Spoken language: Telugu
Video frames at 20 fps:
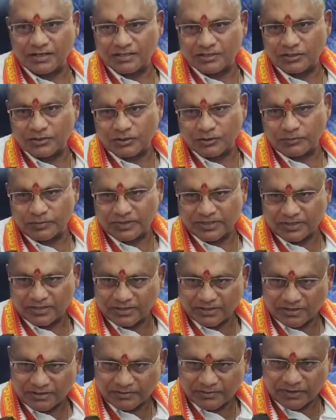అశోక్
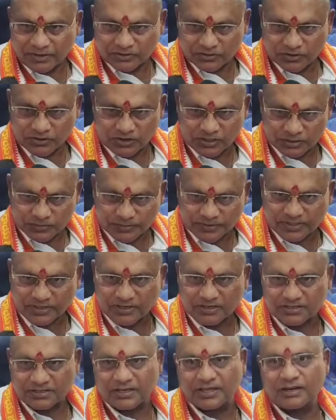అశోక్
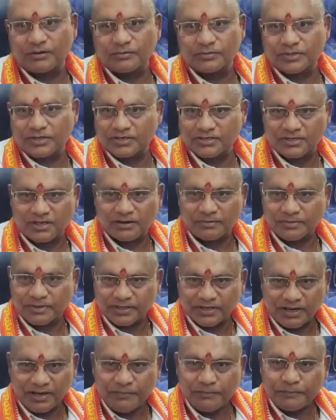గజపతిరాజు గారి అమృత స్థలం
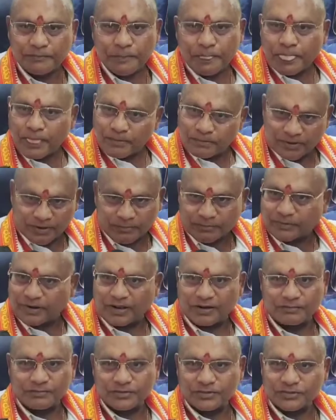మీదుగా మనం
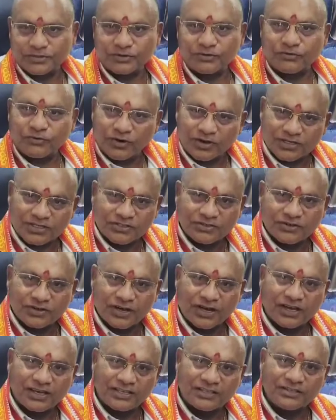ప్రారంభించుకున్నాం వాస్తవంగా